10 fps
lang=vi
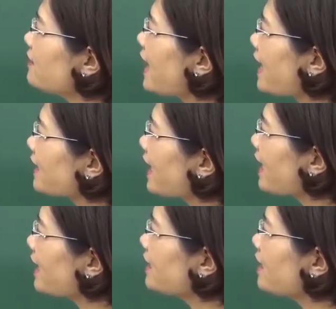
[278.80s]
phương án
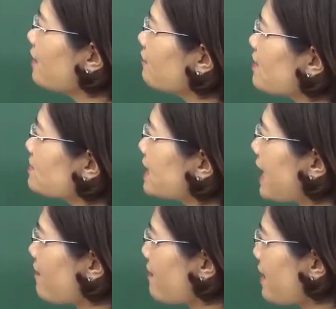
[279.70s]
2 phong
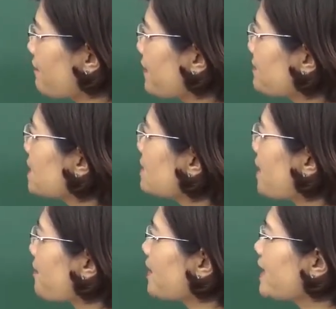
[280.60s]
trào giải phóng dân
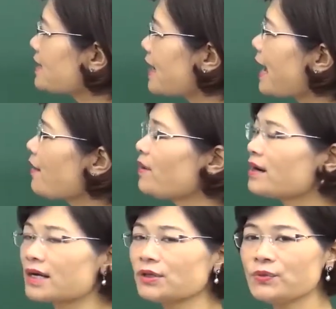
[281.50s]
tộc lên cao
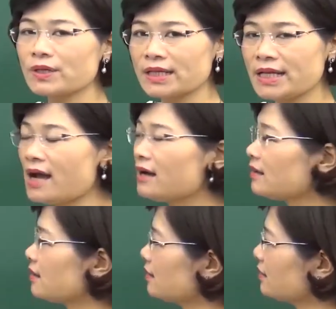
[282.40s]
ở các thuộc địa
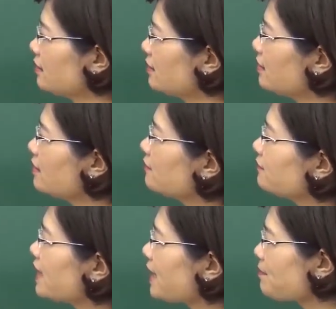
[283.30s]

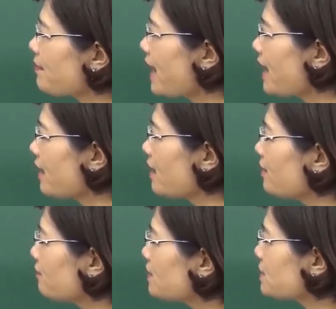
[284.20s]
Phương án 3,
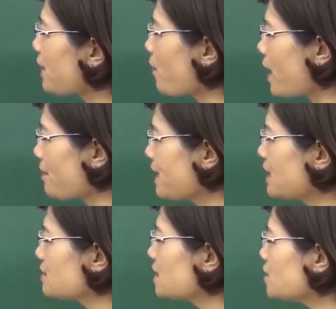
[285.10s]
phong trào hòa
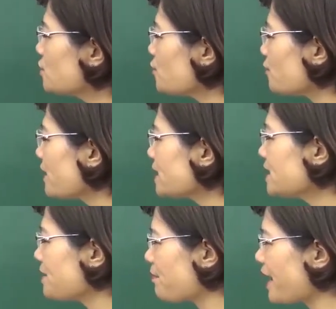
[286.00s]
bình dân chủ phát
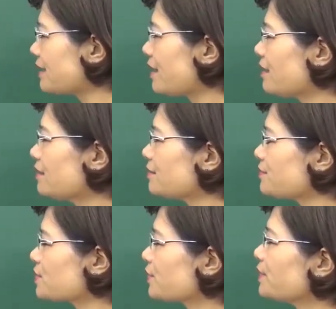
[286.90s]
triển mạnh
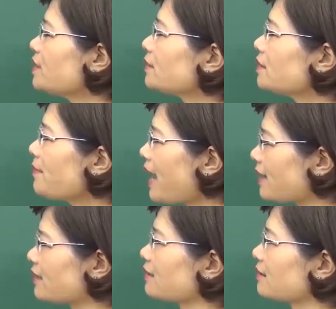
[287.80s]
ở một số nước tư
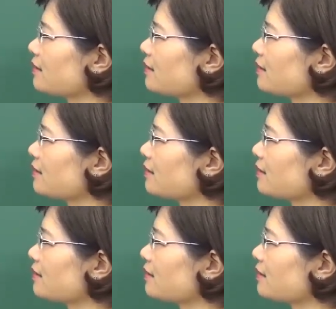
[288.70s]
bản.